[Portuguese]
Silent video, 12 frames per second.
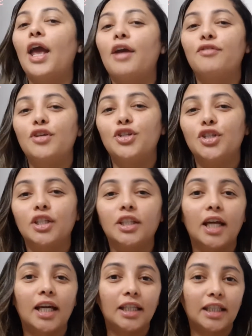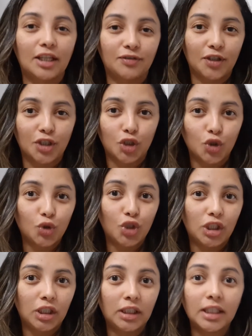é vendida em, nas festas
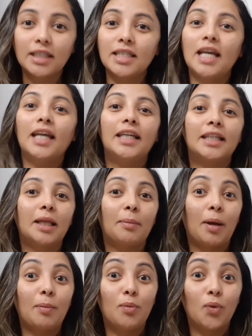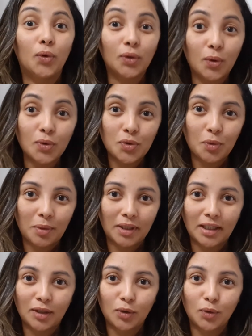juninas e também é muito
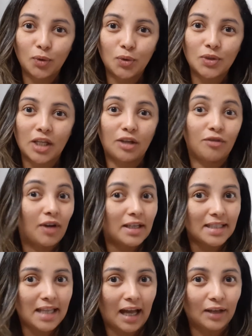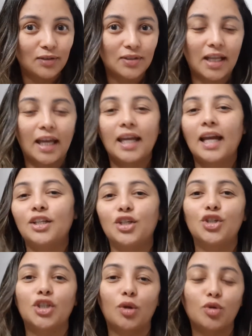consumida nos aniversários, né? A
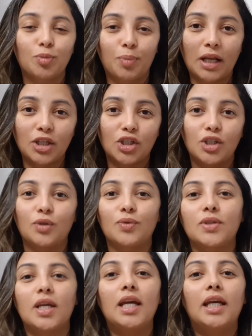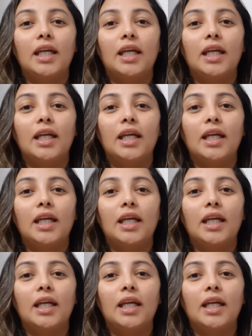gente tem os pratinhos.